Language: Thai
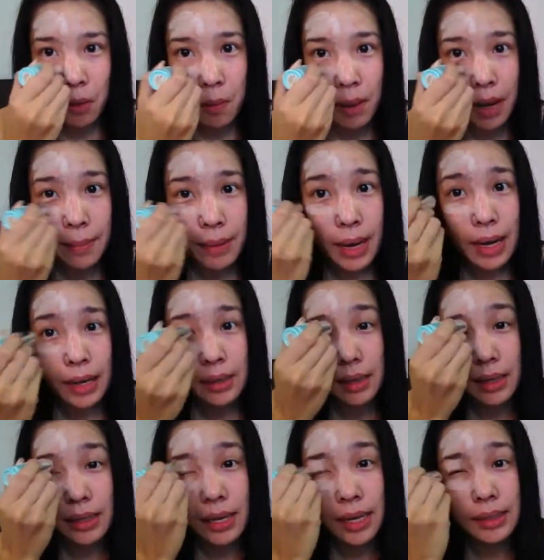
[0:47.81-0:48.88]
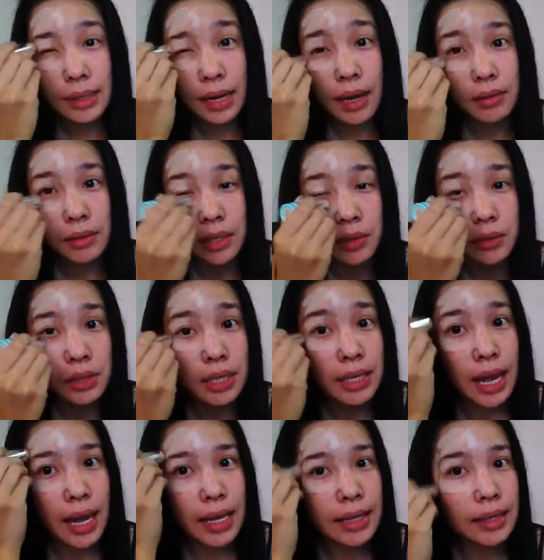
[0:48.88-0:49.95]
ไหว้พระแล้วก็ทานข้าวที่อยุธ
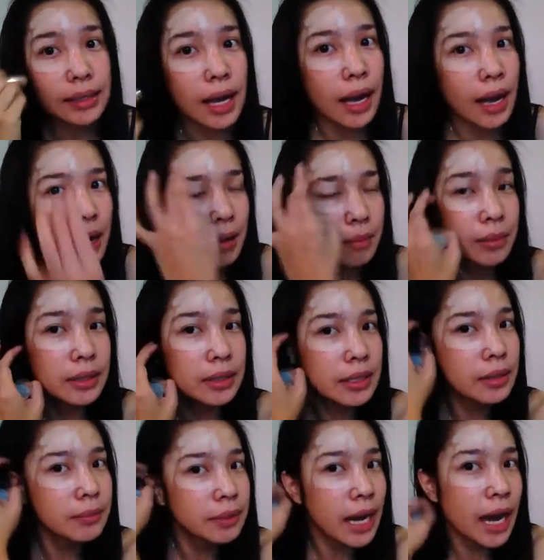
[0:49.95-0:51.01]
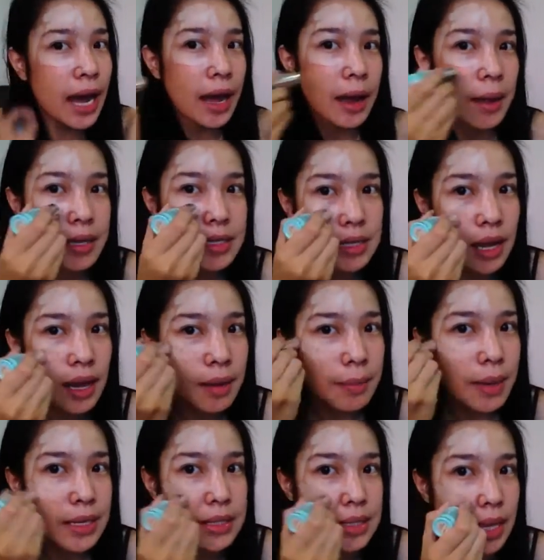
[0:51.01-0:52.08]
ยานะคะ เหมือนเดิมค่ะจะ
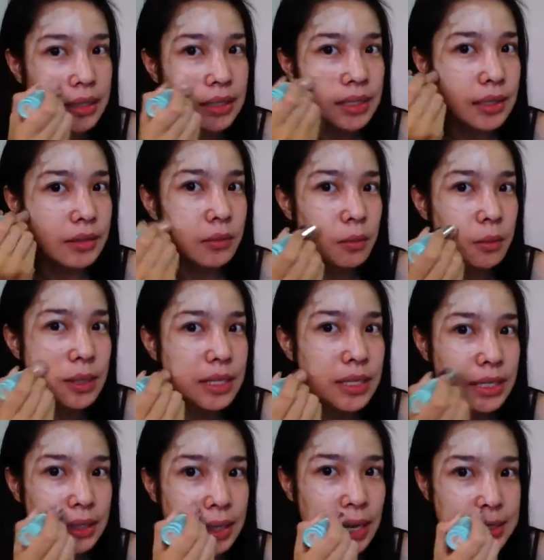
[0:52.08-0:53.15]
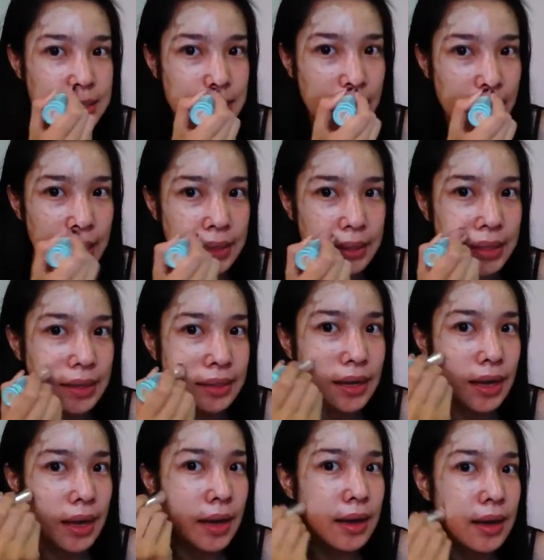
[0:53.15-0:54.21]
มาสาธิตวิธีการใช้นะ
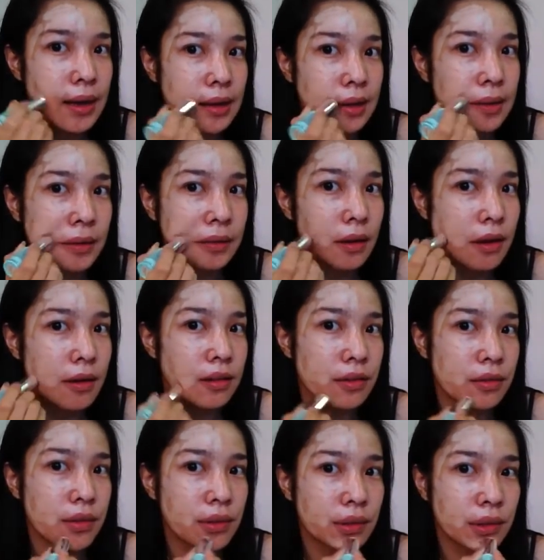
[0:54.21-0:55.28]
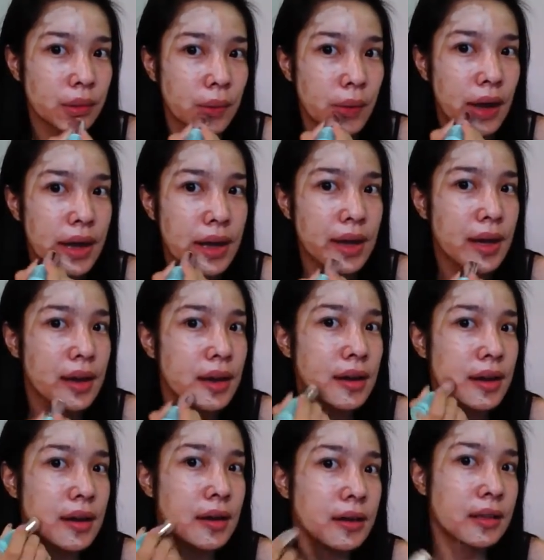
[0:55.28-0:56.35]
คะ แล้วก็รีวิวตัว
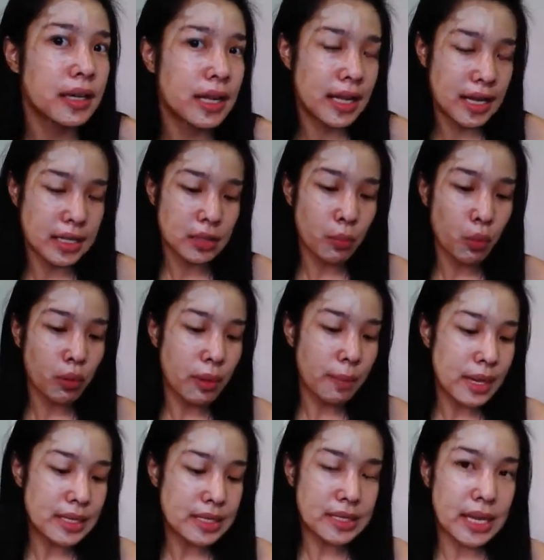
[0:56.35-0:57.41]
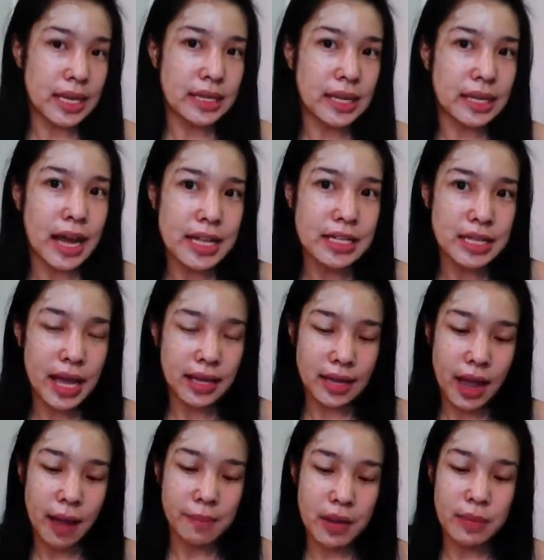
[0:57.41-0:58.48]
เคลียร์สมูทบีสติ๊กนะคะ จาก
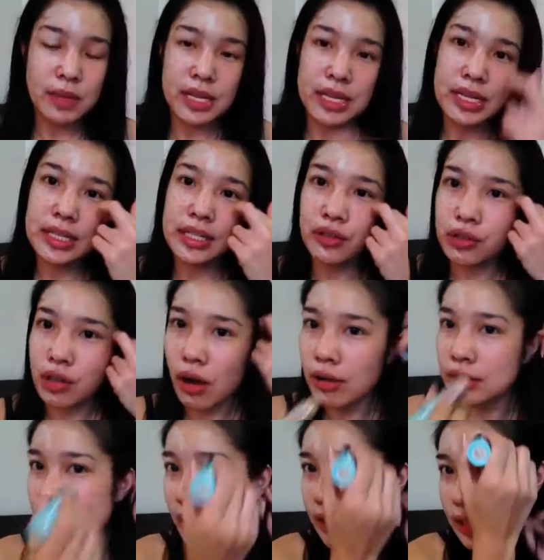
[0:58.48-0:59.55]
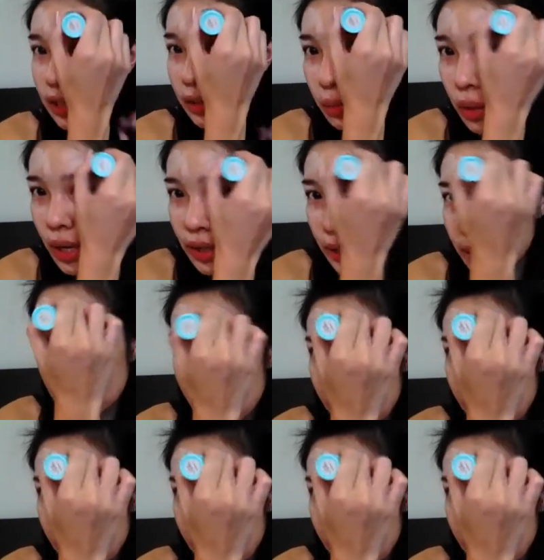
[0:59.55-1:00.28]
ทางเมเบลีนนิวยอร์กทั้งนี้ด้วยนะ